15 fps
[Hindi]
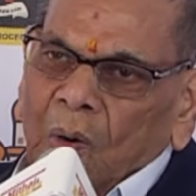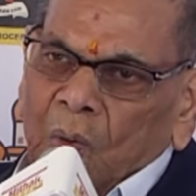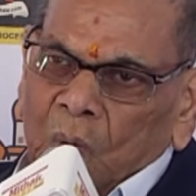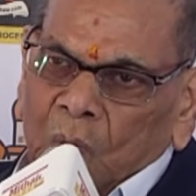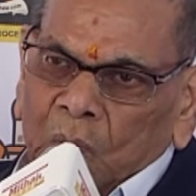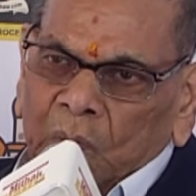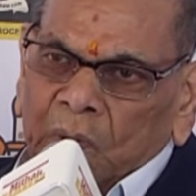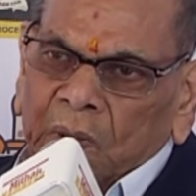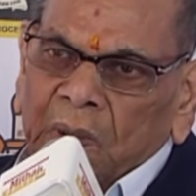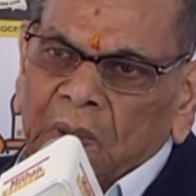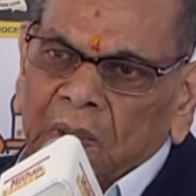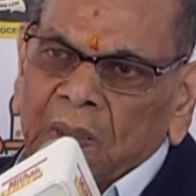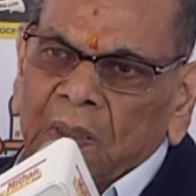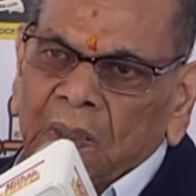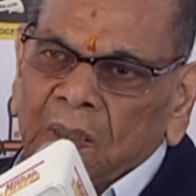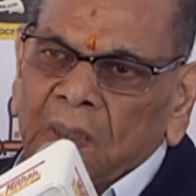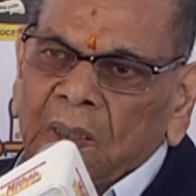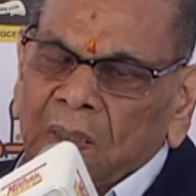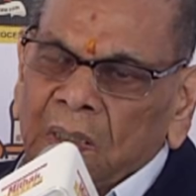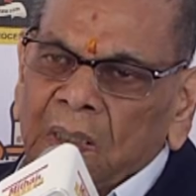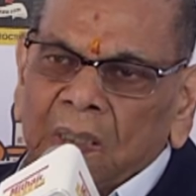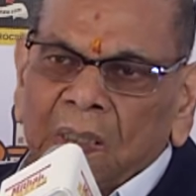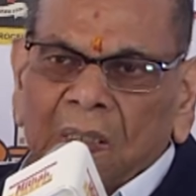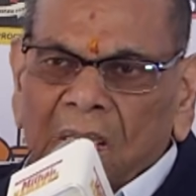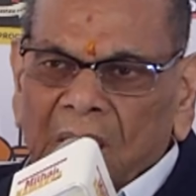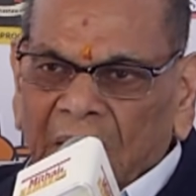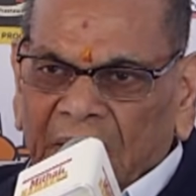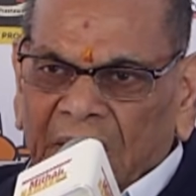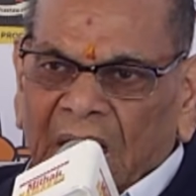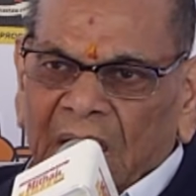ऊँट
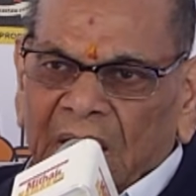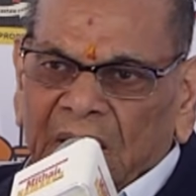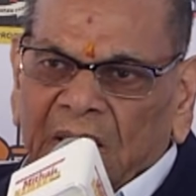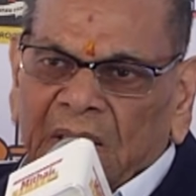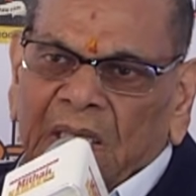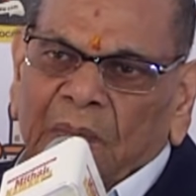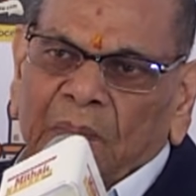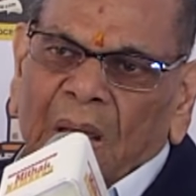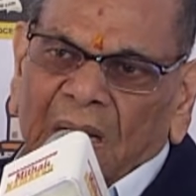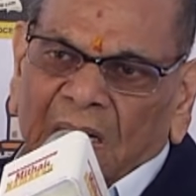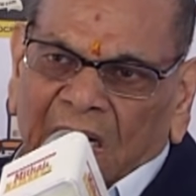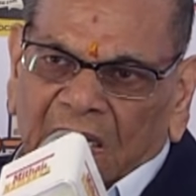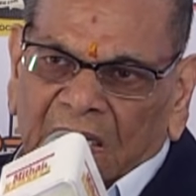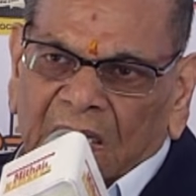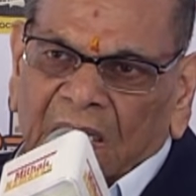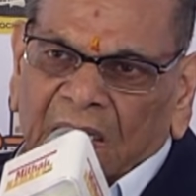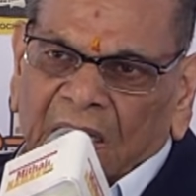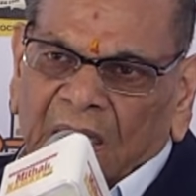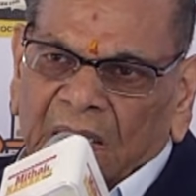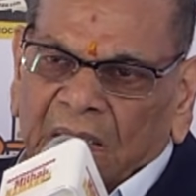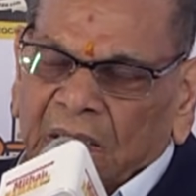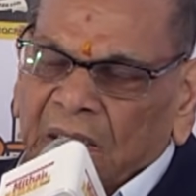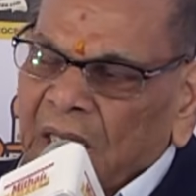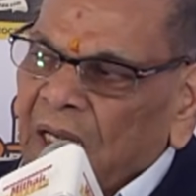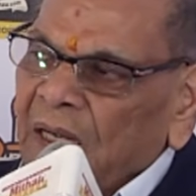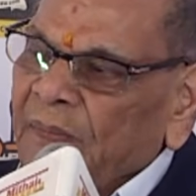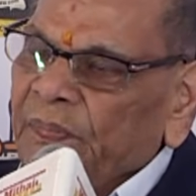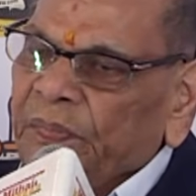लेके आते थे बैलगाड़ी लेके आते थे